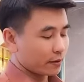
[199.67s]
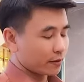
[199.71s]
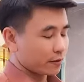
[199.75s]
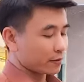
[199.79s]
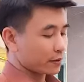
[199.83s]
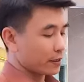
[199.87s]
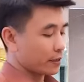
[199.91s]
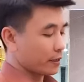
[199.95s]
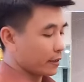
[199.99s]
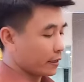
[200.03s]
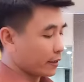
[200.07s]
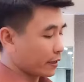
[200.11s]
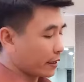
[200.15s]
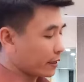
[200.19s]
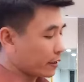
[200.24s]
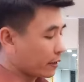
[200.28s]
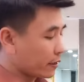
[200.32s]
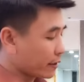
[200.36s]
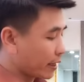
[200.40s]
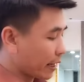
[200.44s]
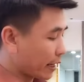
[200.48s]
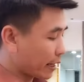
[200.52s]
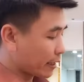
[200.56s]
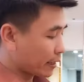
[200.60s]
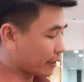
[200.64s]
thì cái nơi
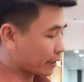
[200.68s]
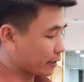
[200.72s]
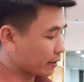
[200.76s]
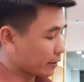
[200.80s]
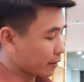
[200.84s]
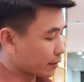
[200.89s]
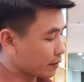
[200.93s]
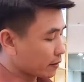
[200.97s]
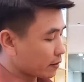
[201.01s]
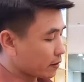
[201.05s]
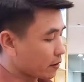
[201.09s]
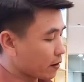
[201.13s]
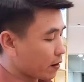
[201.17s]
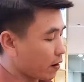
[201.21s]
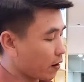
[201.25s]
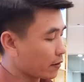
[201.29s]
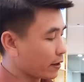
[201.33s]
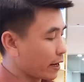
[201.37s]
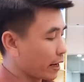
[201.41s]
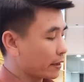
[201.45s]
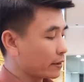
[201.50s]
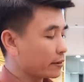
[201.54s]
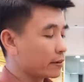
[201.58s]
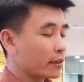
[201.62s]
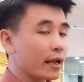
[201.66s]
này có
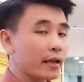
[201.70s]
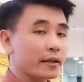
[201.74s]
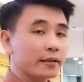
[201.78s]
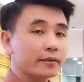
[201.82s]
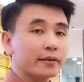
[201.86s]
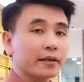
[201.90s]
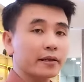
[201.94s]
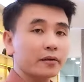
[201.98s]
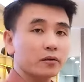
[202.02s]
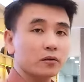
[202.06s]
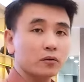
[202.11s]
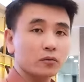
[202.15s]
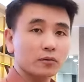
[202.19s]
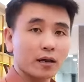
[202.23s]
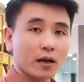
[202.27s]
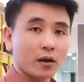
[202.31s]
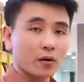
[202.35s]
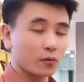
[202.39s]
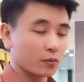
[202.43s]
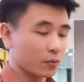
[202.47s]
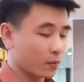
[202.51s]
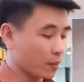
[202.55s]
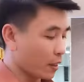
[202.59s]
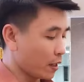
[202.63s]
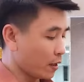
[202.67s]
để tên theo yêu
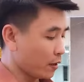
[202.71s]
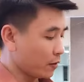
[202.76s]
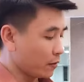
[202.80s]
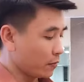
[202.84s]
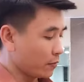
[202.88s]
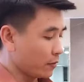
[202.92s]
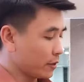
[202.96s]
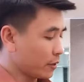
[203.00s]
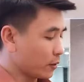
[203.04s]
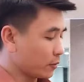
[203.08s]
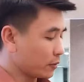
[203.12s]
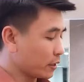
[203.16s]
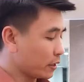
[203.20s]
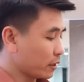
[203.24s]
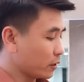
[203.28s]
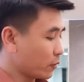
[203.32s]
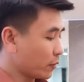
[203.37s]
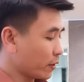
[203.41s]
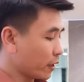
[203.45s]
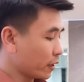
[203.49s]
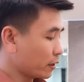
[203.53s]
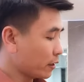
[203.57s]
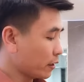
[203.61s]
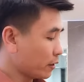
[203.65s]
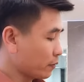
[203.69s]
cầu ví dụ như quý
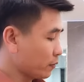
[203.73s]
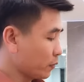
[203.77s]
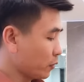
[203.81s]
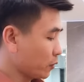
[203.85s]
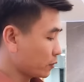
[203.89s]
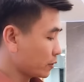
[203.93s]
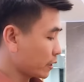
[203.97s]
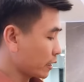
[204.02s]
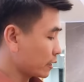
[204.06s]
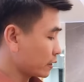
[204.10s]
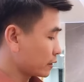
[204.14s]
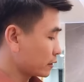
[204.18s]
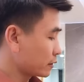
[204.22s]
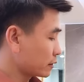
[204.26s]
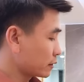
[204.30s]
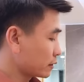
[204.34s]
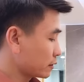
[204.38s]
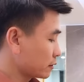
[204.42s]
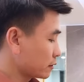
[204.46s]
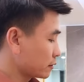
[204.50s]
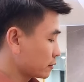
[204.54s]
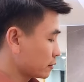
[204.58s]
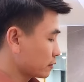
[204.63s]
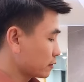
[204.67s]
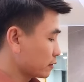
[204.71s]
khách thích muốn tên
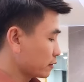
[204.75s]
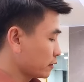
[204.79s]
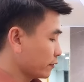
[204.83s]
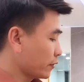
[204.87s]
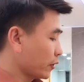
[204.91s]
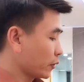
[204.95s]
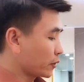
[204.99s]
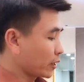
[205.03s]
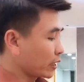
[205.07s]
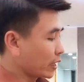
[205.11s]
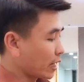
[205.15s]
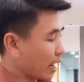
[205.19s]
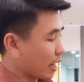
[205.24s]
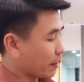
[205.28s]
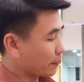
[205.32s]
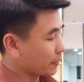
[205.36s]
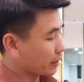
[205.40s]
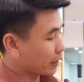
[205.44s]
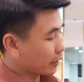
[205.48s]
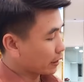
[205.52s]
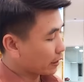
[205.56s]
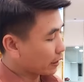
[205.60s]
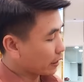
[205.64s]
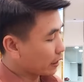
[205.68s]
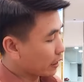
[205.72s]
ví dụ tên lam thì
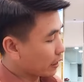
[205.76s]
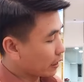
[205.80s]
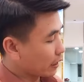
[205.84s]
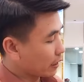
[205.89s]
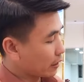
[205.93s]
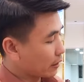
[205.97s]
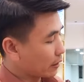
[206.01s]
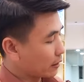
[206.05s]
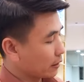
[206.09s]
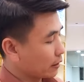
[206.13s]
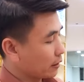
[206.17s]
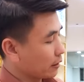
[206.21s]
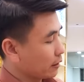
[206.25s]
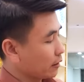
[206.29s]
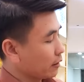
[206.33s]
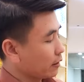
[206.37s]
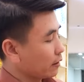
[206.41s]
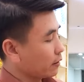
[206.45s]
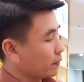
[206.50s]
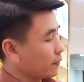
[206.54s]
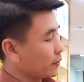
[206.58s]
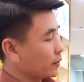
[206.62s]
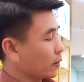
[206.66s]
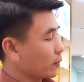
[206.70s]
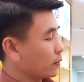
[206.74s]
để tên l
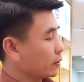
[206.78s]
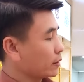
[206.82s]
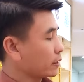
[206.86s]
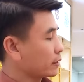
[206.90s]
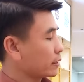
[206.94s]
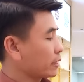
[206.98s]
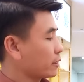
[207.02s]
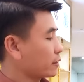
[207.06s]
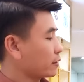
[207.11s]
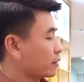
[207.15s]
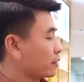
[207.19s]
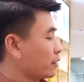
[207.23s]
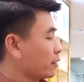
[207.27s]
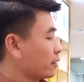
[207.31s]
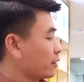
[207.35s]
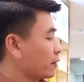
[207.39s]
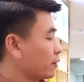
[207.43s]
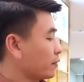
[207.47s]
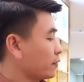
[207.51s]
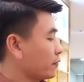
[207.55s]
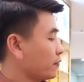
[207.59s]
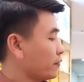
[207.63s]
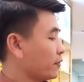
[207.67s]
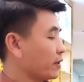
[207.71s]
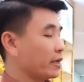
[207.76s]
ví dụ như tên uh, à,
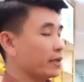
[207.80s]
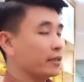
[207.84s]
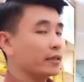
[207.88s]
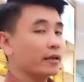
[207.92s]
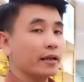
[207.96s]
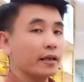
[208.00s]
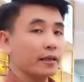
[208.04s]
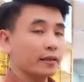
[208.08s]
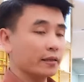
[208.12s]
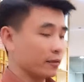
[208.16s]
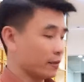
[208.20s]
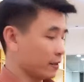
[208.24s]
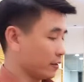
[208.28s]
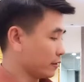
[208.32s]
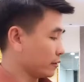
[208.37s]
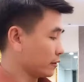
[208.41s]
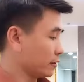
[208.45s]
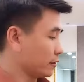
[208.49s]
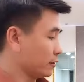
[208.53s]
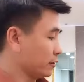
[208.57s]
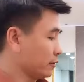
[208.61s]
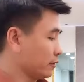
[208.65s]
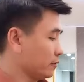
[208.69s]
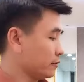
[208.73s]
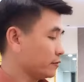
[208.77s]
vi thì để
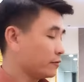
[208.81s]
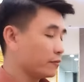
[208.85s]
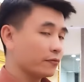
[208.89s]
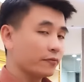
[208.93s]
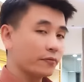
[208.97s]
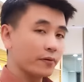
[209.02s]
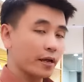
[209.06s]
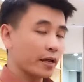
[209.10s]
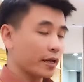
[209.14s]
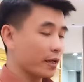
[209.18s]
chữ v